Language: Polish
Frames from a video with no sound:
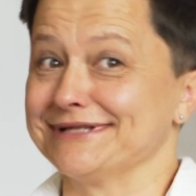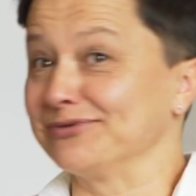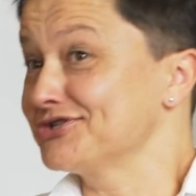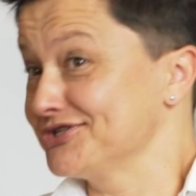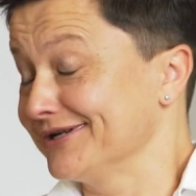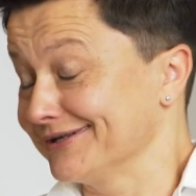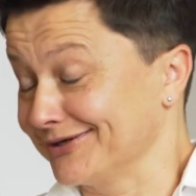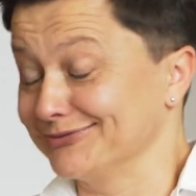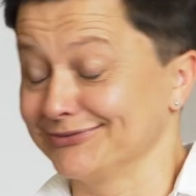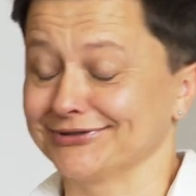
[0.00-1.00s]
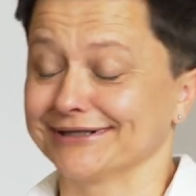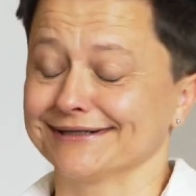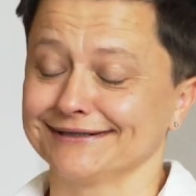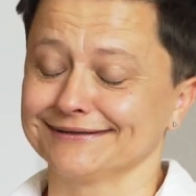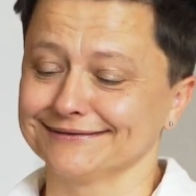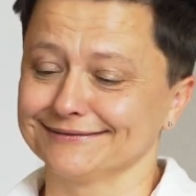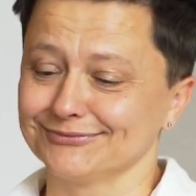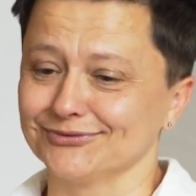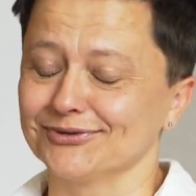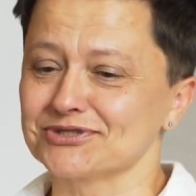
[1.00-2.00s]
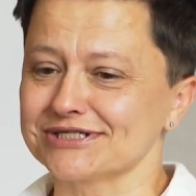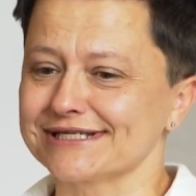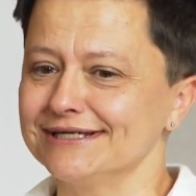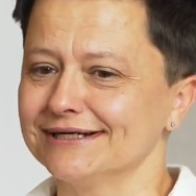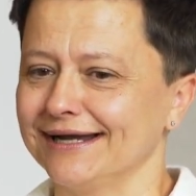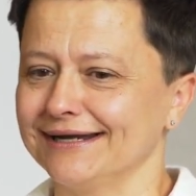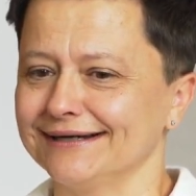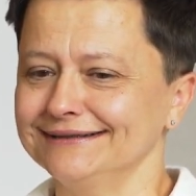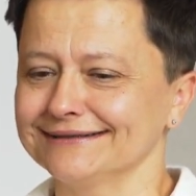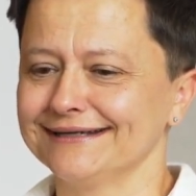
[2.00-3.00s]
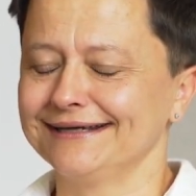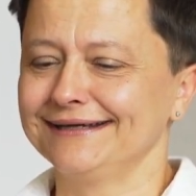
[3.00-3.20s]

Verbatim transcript: nauczycielką, bo tak e, było przez kilka lat.